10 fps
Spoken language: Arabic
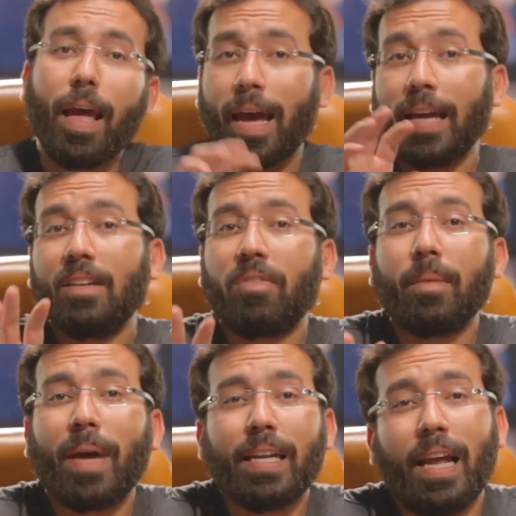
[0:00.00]
خلي
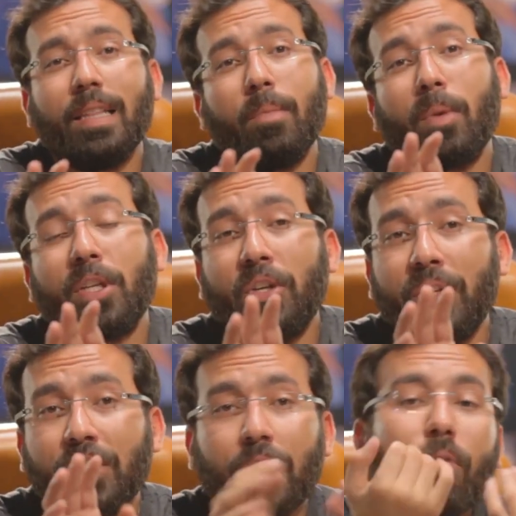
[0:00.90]
الفايل معاك لحد ما المانيكير
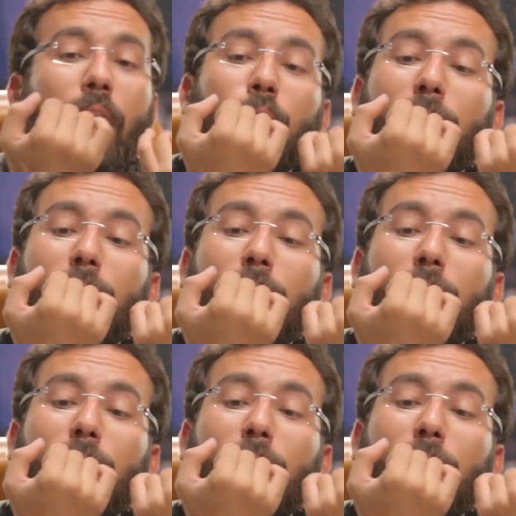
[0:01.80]
ينشف هاخده